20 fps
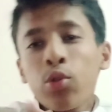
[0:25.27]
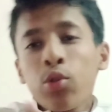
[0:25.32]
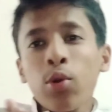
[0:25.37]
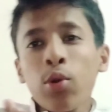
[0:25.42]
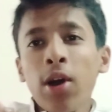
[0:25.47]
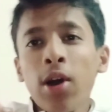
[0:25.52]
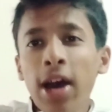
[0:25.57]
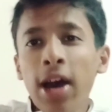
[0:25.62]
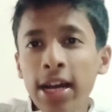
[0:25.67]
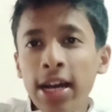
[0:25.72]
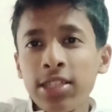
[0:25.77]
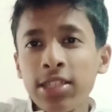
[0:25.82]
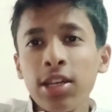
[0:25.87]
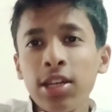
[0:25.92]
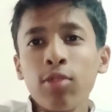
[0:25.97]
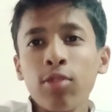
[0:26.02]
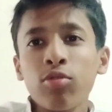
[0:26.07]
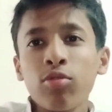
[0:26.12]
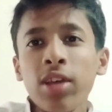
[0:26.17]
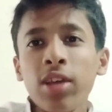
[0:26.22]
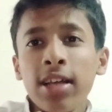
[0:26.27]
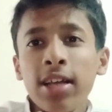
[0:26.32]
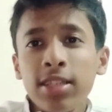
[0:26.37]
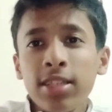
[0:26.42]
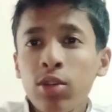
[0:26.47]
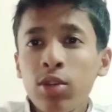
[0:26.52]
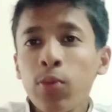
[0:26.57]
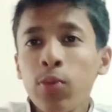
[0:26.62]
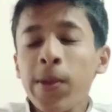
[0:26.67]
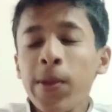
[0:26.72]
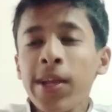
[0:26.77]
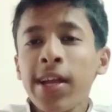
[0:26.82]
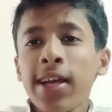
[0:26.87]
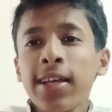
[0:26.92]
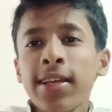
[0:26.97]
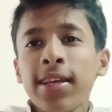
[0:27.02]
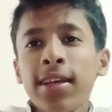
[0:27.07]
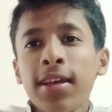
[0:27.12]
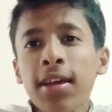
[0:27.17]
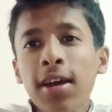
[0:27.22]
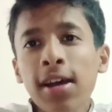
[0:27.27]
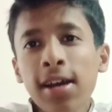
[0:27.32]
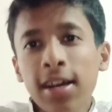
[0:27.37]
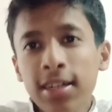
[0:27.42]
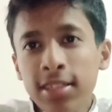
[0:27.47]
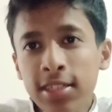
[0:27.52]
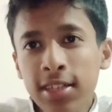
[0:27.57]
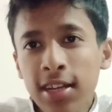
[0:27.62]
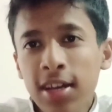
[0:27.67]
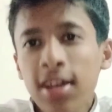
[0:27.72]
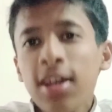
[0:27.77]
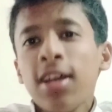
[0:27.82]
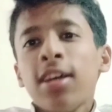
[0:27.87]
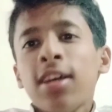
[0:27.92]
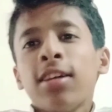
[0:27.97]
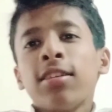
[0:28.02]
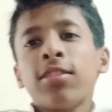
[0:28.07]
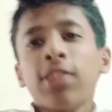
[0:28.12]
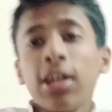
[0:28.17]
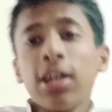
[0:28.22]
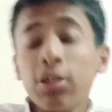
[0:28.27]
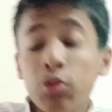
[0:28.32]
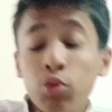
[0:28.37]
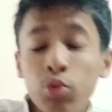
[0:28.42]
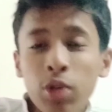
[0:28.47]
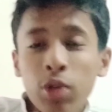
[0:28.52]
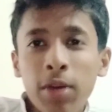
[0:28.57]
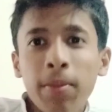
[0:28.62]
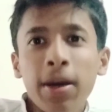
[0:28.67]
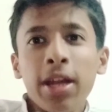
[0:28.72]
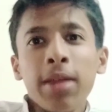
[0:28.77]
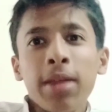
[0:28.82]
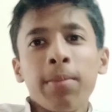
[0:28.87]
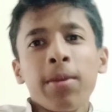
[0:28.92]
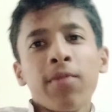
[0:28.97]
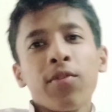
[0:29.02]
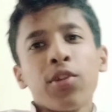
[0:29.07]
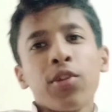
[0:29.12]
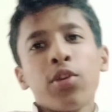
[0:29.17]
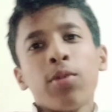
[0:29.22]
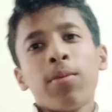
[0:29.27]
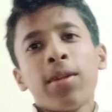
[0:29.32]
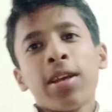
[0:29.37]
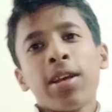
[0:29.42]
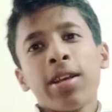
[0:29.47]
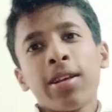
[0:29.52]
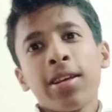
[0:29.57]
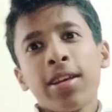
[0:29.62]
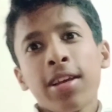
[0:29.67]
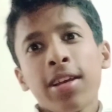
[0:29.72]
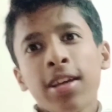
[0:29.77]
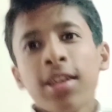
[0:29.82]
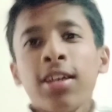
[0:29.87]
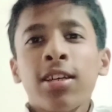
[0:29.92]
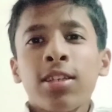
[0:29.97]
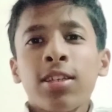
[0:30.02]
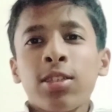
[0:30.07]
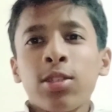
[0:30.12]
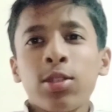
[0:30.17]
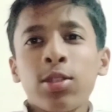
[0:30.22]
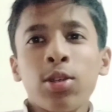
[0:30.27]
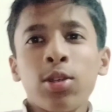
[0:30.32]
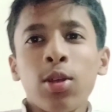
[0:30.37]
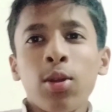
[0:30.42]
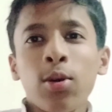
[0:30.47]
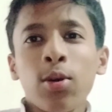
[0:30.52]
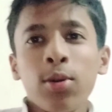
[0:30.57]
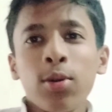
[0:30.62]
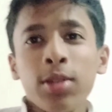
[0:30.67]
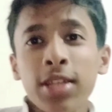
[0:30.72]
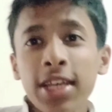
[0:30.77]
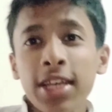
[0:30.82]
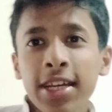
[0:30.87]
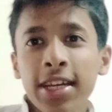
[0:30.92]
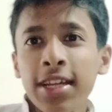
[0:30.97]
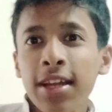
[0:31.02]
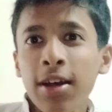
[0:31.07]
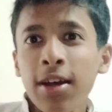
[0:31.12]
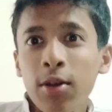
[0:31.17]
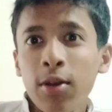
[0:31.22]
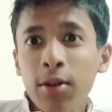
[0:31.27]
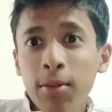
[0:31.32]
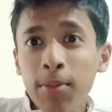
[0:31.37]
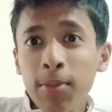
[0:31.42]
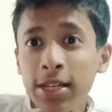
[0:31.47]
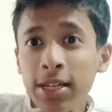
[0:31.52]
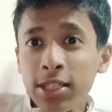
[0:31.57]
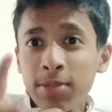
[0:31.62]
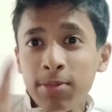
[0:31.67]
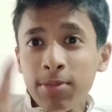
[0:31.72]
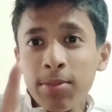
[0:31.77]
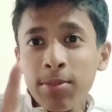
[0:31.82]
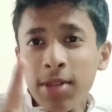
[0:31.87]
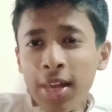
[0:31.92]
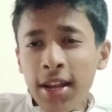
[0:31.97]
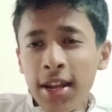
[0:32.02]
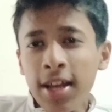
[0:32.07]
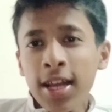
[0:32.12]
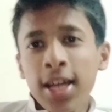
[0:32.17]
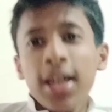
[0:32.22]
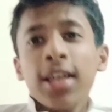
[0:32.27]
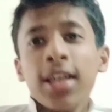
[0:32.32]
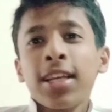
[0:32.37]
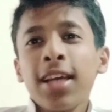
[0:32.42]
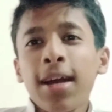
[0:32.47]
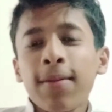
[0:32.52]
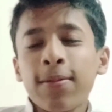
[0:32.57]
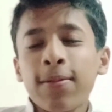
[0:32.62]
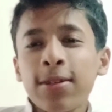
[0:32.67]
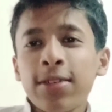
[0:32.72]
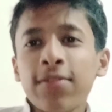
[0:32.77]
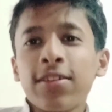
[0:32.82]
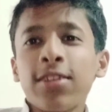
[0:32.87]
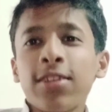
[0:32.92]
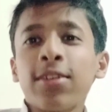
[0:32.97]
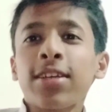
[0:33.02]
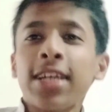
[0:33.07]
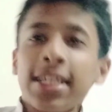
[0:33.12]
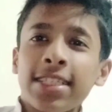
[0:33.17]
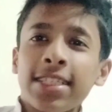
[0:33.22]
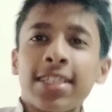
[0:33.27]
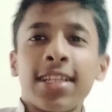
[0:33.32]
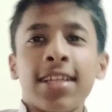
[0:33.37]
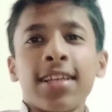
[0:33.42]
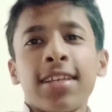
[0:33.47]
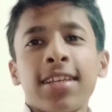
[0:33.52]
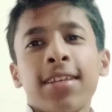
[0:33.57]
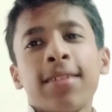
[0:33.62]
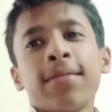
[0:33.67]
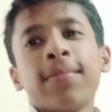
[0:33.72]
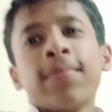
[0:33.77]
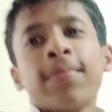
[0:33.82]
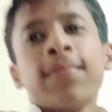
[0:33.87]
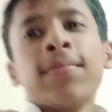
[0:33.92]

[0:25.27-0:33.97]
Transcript: सो आज का कुछ ऐसा टॉपिक है कि आज ना चाचू के बारे में वीडियो बनाई है सो चलो देखना और कमेंट्स में बताना कि आपको ये वीडियो कैसी लगी